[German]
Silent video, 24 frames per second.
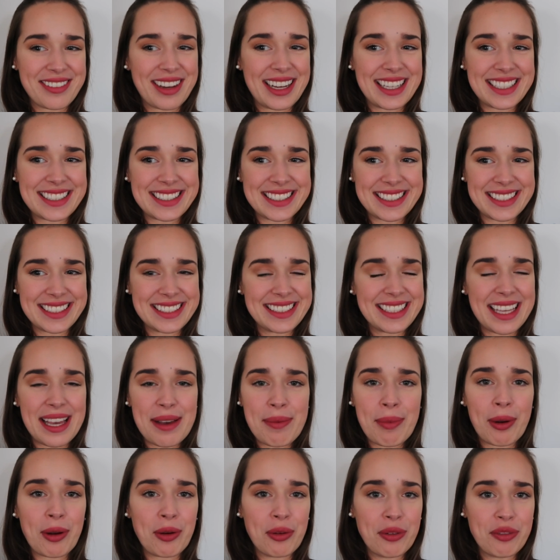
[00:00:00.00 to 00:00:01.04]
weiß, das ist ja
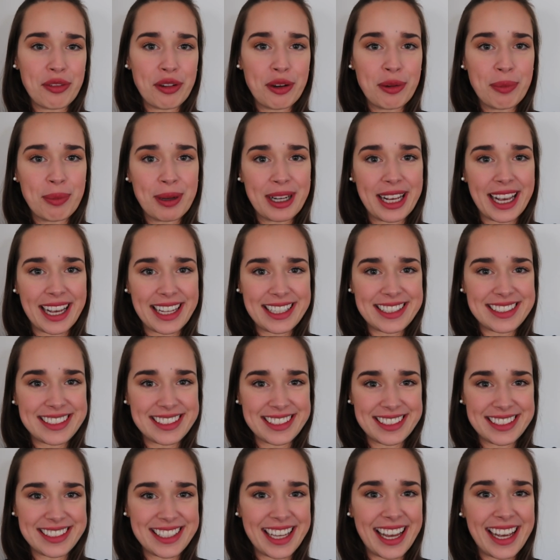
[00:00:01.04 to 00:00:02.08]
immer nur für eine
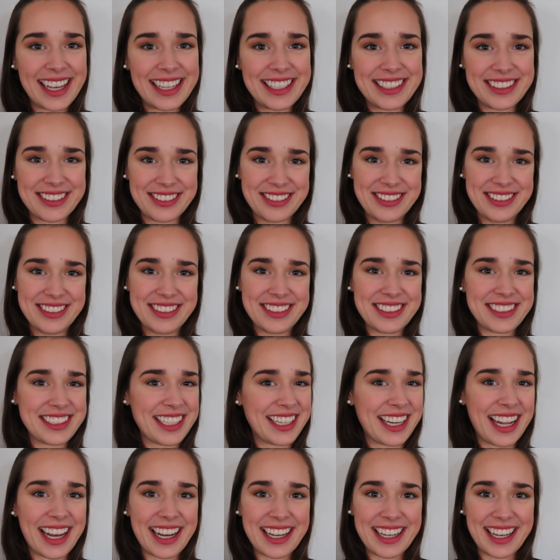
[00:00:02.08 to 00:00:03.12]
begrenzte Zeit und
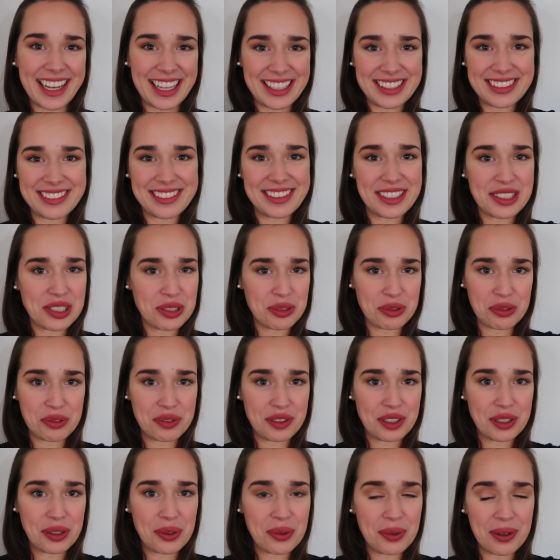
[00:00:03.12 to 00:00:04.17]
danach kann es wieder so
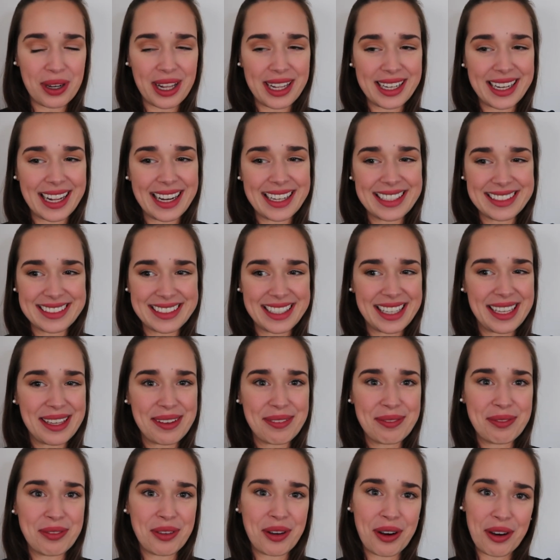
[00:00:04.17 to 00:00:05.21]
viel Cola und alles
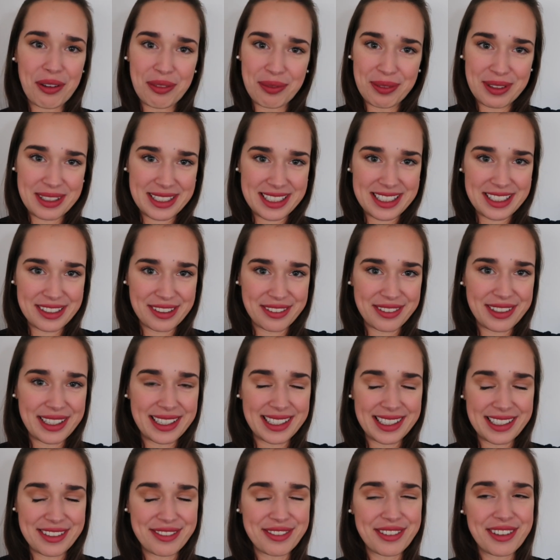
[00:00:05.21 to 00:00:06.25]
geben, worauf man sich auch
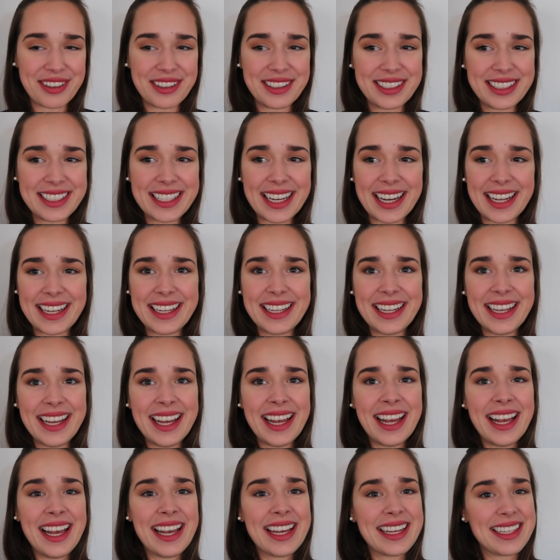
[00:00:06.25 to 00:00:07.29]
wirklich freuen kann.
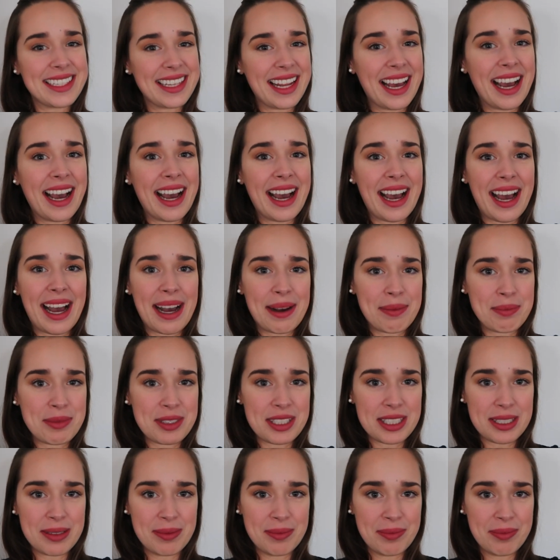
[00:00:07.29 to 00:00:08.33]
Klar,
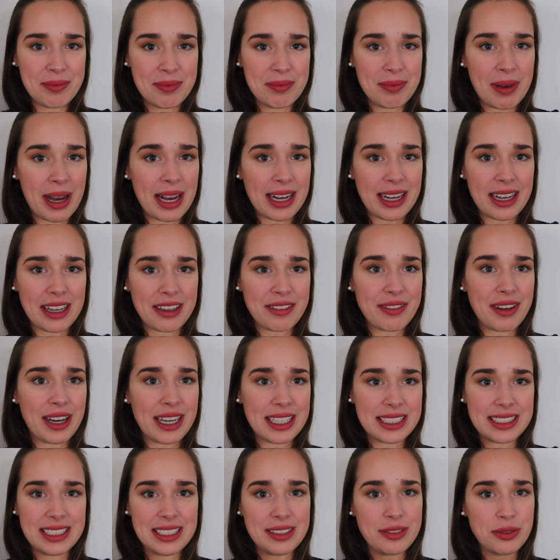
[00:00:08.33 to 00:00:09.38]
abends im
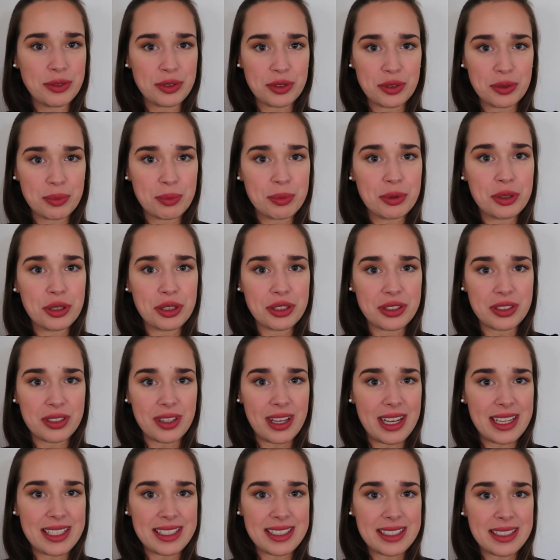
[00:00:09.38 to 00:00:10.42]
Magerquark den nur so pur zu
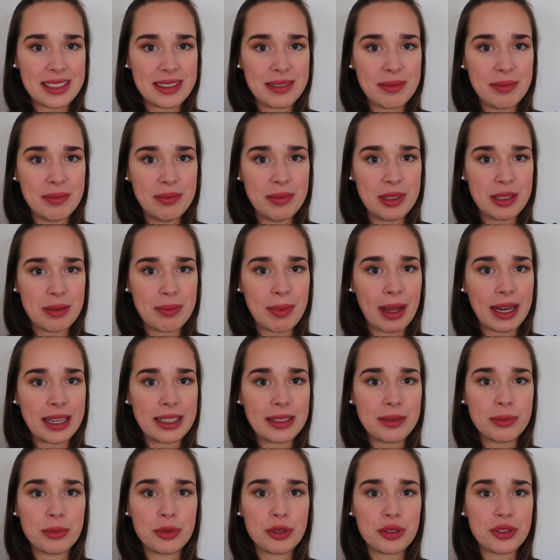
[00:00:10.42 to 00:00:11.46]
essen mit
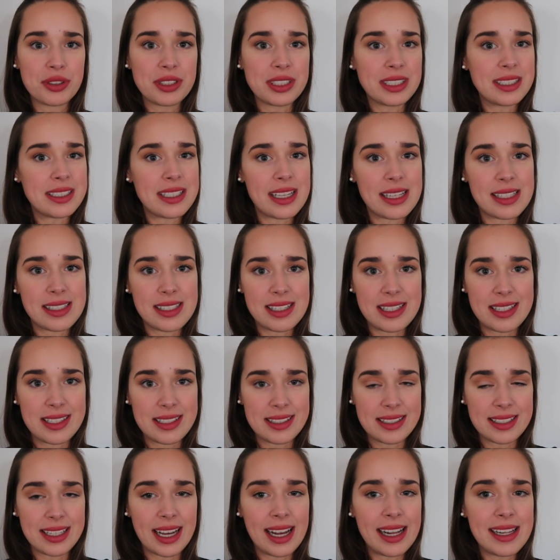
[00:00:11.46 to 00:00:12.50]
Mandelmus ist jetzt nicht
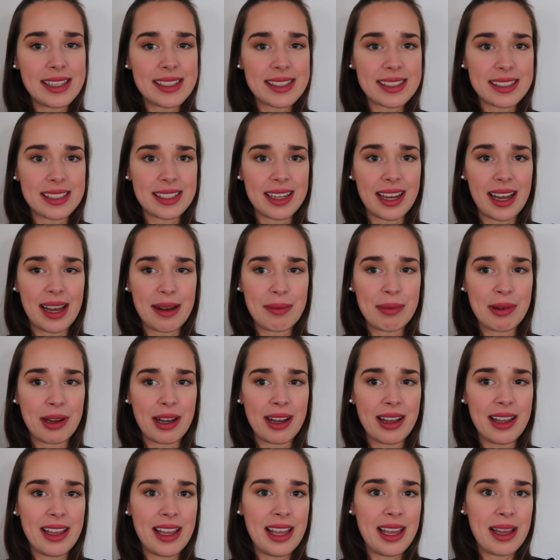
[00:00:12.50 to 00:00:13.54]
das Geilste,
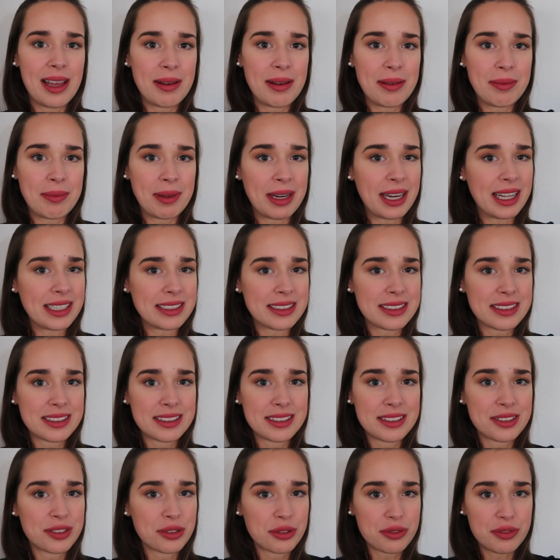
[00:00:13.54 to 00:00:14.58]
aber man hat
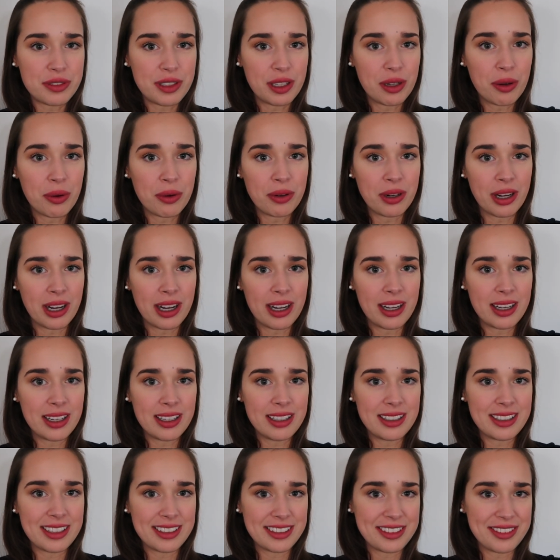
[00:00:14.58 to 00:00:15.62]
so viel Hunger,
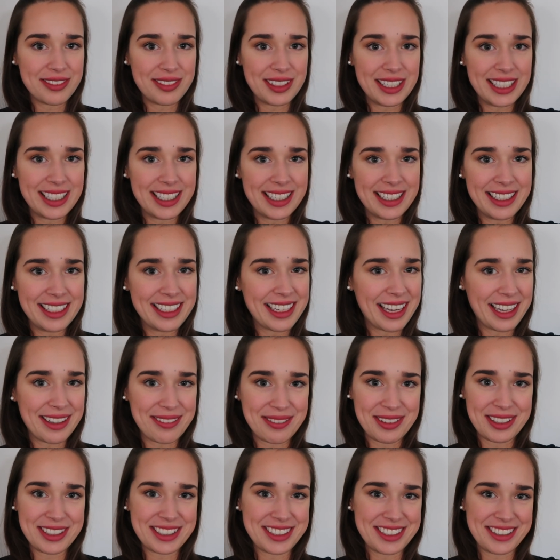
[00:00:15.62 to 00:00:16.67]
deswegen kriegt
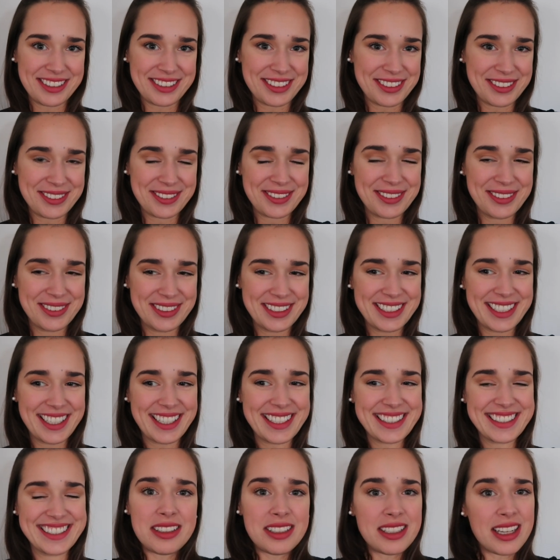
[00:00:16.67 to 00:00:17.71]
man das auch so
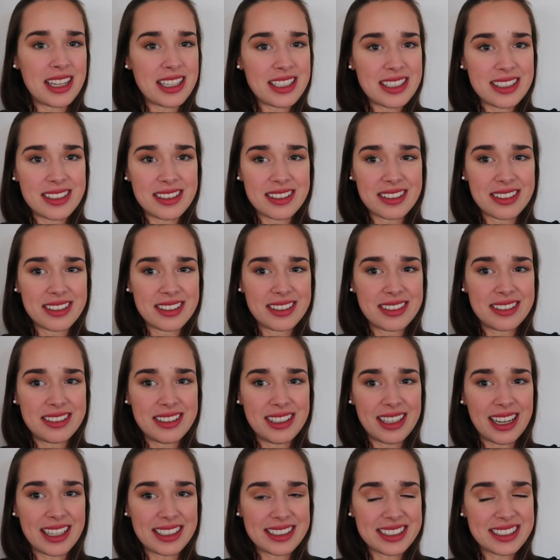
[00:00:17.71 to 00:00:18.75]
runter. Die Nächte,
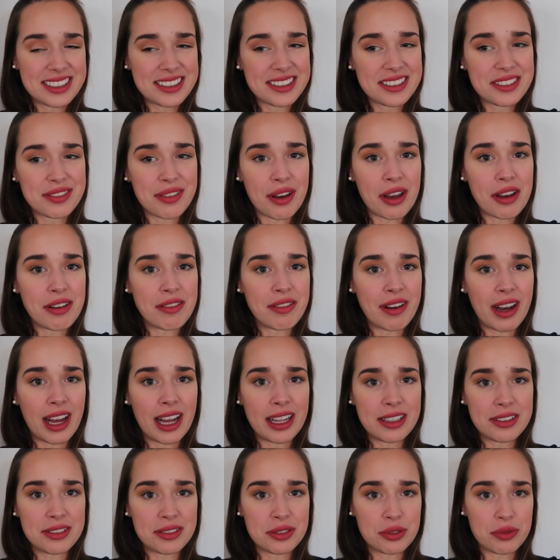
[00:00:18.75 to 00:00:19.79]
die letzten zwei
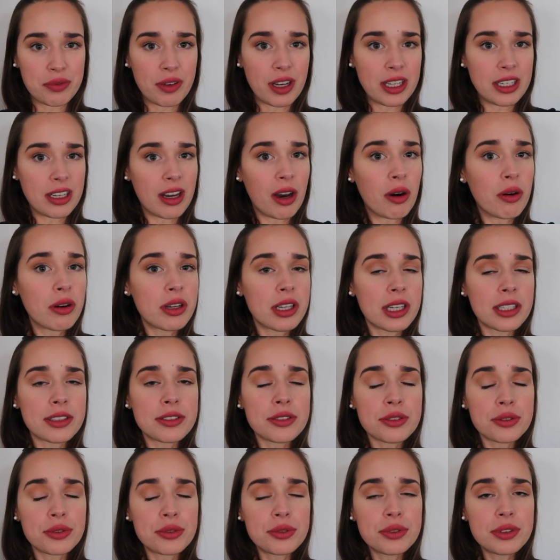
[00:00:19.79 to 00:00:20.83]
waren soweit auch
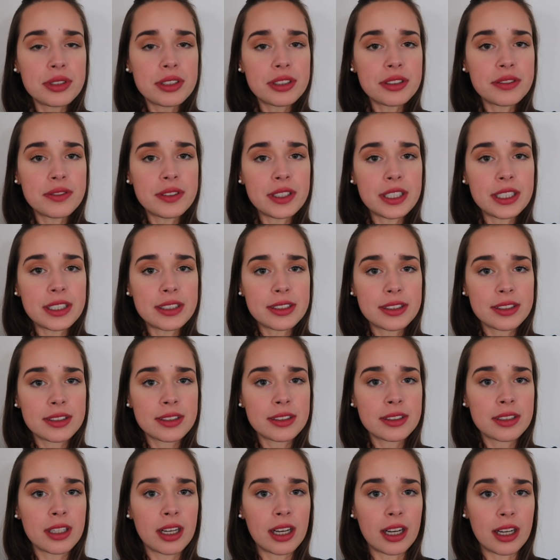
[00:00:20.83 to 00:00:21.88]
ganz gut
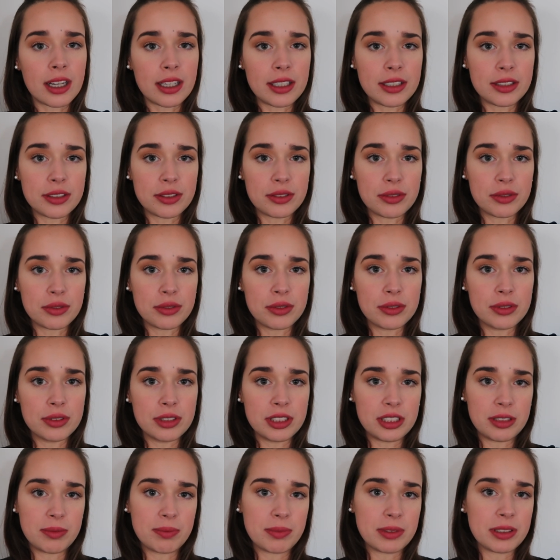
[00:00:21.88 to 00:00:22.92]
gewesen. Also
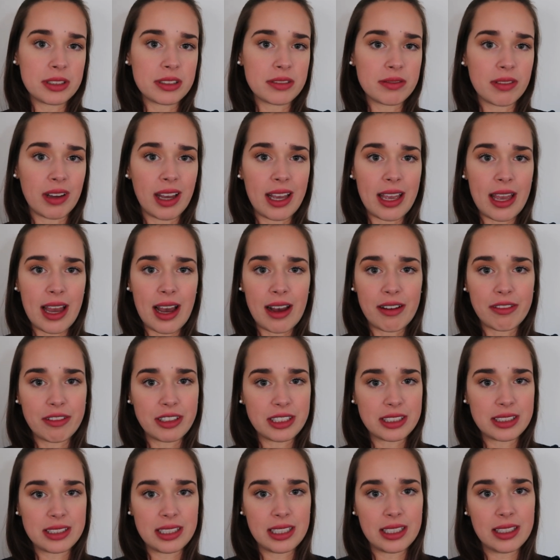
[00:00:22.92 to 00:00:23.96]
ich bin zwar ja
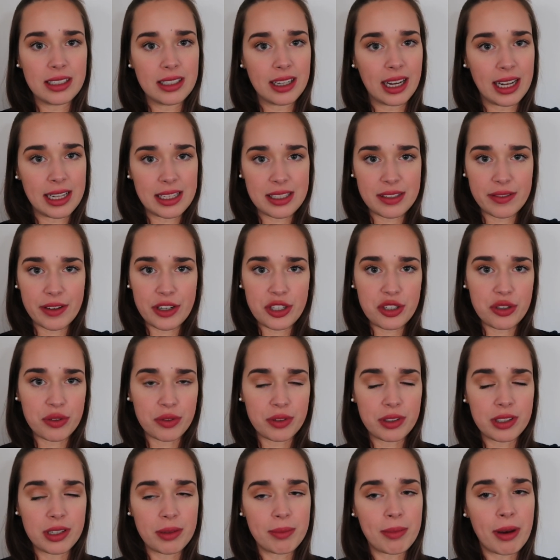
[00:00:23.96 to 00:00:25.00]
fast jede ein, zwei
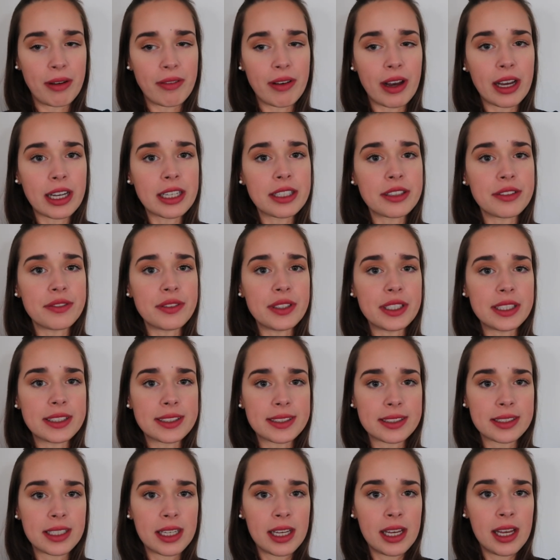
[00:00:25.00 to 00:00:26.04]
Stunden immer wach
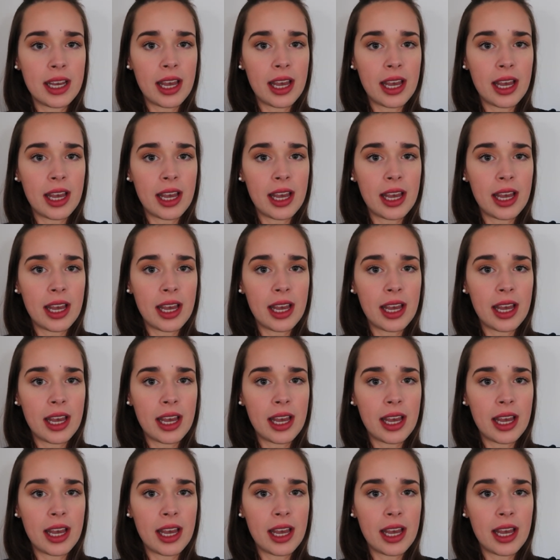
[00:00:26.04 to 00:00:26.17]
gewesen,